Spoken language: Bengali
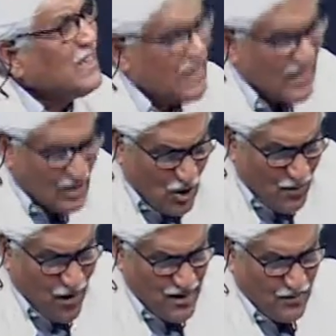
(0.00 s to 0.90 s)
তৃতীয়
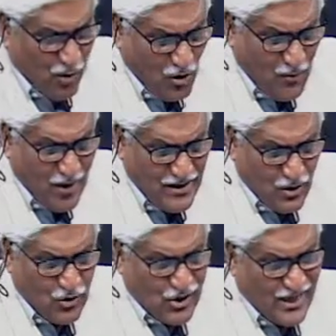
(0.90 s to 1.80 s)
পয়েন্ট বড় পয়েন্ট
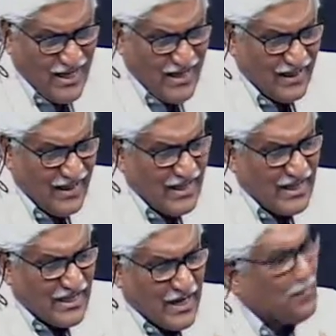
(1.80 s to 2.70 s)
হচ্ছে
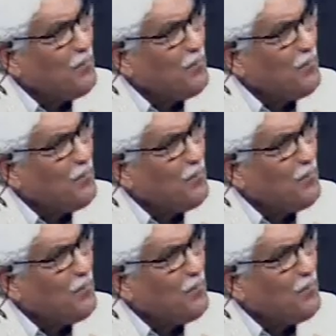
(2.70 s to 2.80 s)
যে